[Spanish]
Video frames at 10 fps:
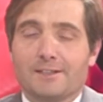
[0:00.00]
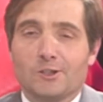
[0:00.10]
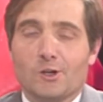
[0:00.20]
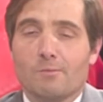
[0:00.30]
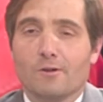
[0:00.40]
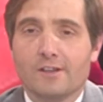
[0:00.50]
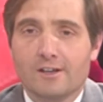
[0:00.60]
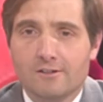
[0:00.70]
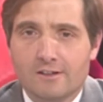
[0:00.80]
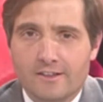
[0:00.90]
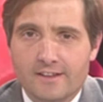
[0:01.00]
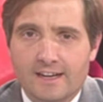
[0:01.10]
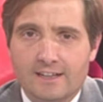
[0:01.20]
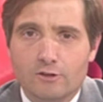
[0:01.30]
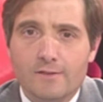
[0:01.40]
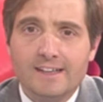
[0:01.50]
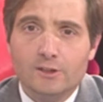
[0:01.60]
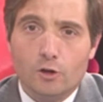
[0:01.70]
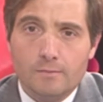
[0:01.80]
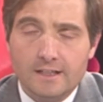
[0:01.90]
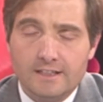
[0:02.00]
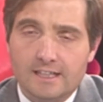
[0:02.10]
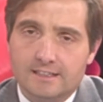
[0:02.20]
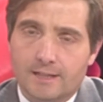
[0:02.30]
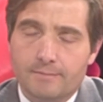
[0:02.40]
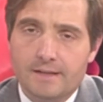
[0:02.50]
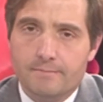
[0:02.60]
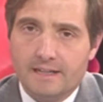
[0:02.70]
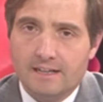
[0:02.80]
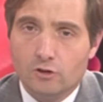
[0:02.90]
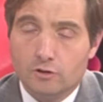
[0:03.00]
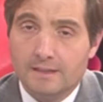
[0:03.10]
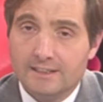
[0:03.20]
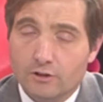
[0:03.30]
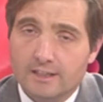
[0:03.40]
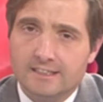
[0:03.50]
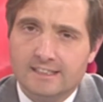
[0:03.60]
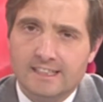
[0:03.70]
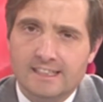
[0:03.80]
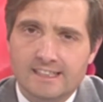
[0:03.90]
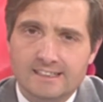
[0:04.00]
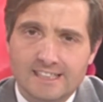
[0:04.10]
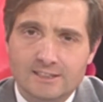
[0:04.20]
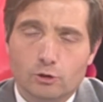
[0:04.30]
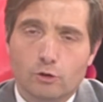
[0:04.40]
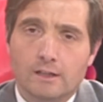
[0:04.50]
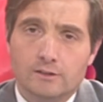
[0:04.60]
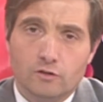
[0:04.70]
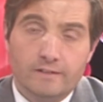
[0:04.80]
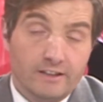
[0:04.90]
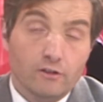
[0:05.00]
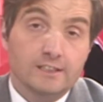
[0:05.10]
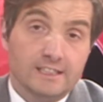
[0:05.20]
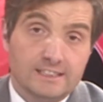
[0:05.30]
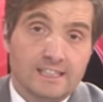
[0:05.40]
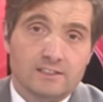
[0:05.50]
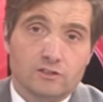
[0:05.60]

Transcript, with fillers: pasos, como digo, hacia la nueva normalidad también para los mayores que tanto han sufrido y están